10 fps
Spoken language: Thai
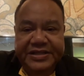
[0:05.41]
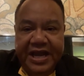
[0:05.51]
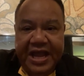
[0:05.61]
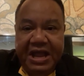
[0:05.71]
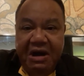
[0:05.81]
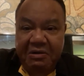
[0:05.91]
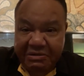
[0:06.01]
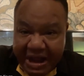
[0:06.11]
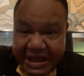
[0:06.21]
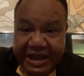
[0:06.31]
สินใจ
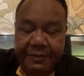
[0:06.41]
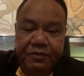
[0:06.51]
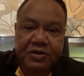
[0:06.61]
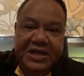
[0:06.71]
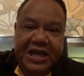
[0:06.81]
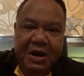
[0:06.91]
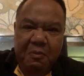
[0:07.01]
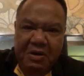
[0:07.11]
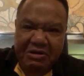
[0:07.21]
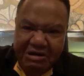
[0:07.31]
ไล่ครับต้องใช้
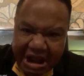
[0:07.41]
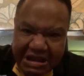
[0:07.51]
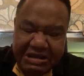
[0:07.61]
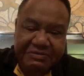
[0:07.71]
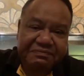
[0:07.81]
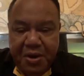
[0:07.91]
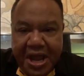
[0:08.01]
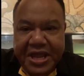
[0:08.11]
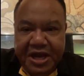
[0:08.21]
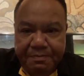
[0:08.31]
คำว่าไล่
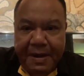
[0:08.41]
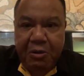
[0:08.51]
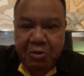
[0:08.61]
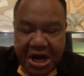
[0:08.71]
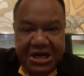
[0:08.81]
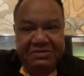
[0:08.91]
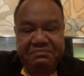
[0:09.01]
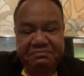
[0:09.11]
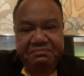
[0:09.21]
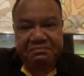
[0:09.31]
ไล่กระเป๋าเงิน
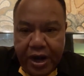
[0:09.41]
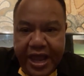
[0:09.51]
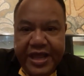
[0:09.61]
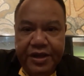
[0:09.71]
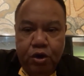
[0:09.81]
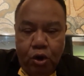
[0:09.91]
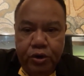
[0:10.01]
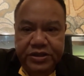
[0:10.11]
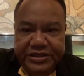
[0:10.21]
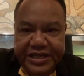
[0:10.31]
ไล่ค
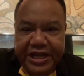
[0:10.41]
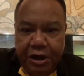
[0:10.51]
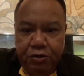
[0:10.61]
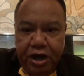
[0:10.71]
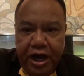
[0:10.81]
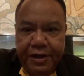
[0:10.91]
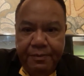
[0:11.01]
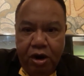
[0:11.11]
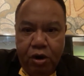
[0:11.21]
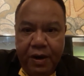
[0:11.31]
นที่เขาเคย
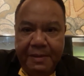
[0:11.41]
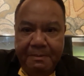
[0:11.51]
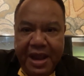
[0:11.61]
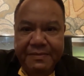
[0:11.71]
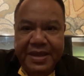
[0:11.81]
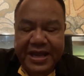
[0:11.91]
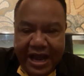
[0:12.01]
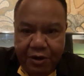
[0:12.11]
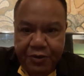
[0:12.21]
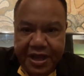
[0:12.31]
บอกว่าไม่มี
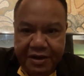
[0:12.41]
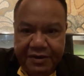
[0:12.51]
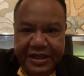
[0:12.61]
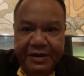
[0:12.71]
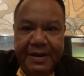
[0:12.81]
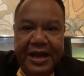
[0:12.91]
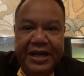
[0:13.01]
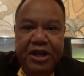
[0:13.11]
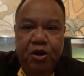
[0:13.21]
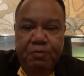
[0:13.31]
เขาเนี่ยรัฐบาล
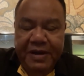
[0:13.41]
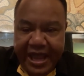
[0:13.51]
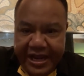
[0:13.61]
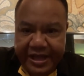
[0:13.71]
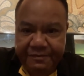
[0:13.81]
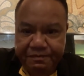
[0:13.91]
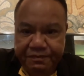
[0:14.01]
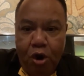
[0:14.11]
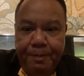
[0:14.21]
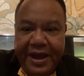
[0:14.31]
นี้ล้มแน่เนี่ย
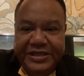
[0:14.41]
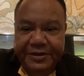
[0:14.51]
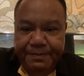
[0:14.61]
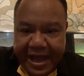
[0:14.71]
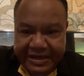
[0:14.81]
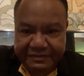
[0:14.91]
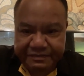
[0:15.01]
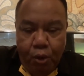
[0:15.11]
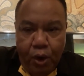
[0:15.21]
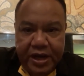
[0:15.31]
ออกไปจากพรรค
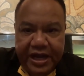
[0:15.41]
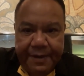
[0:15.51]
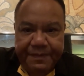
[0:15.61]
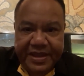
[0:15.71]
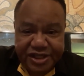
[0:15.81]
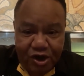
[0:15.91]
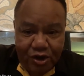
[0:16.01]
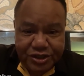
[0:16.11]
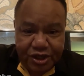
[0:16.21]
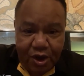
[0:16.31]
บวกกับส
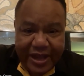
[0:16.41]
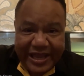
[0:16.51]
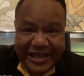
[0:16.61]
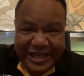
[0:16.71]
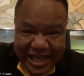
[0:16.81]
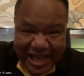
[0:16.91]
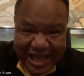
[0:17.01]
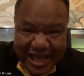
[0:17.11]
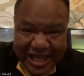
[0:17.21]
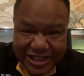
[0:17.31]
สอีก
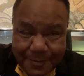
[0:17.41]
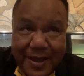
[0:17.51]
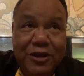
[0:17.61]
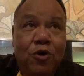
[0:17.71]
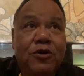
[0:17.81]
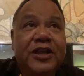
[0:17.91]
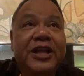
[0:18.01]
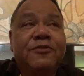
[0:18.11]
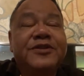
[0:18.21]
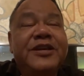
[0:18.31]
ยี่สิบเอ็ดคน
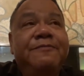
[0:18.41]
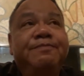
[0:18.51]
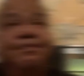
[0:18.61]
คิดดูสิ